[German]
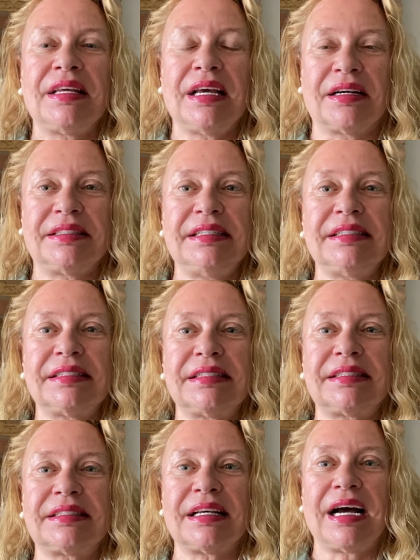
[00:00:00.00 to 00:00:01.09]
Ja,
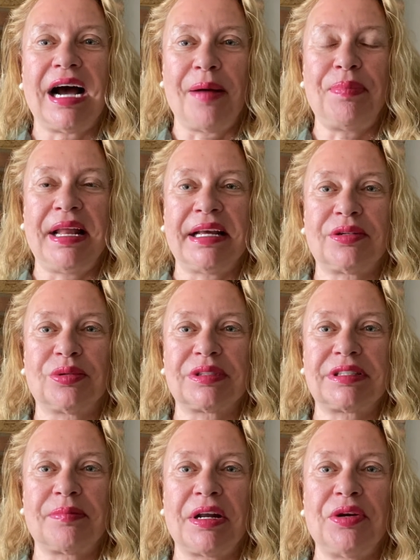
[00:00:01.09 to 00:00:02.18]
dieses
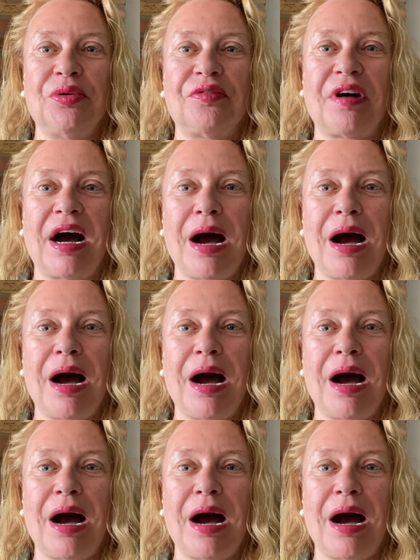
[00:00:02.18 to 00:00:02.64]
Ablenkungsmanöver,